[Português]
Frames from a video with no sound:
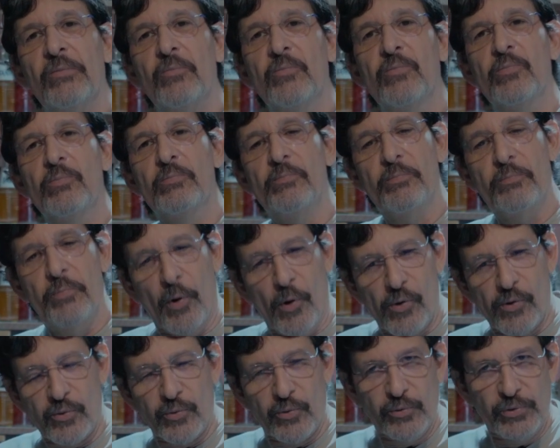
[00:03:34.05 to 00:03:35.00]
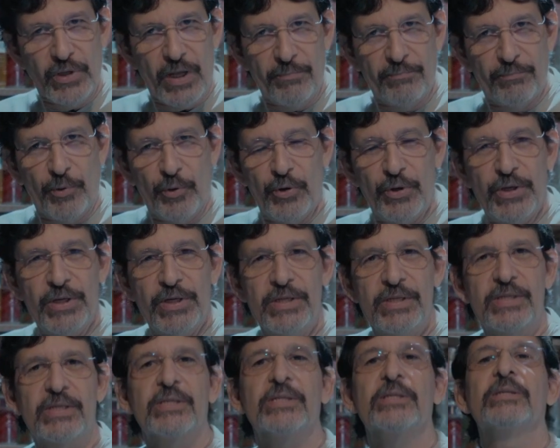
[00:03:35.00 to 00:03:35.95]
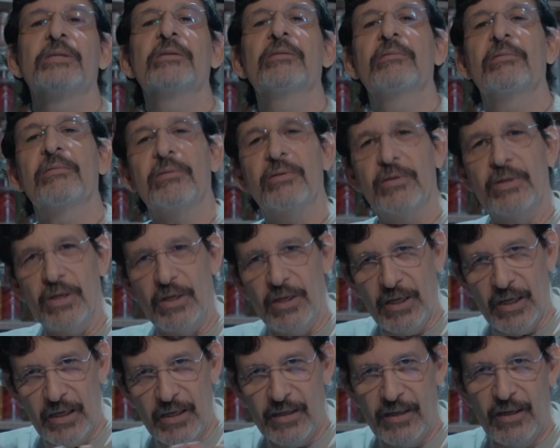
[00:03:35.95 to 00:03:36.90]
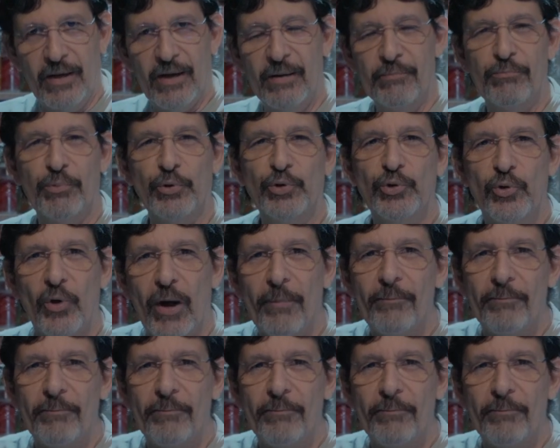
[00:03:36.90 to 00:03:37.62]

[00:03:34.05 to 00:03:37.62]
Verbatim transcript: um pouco depois que ele amputou a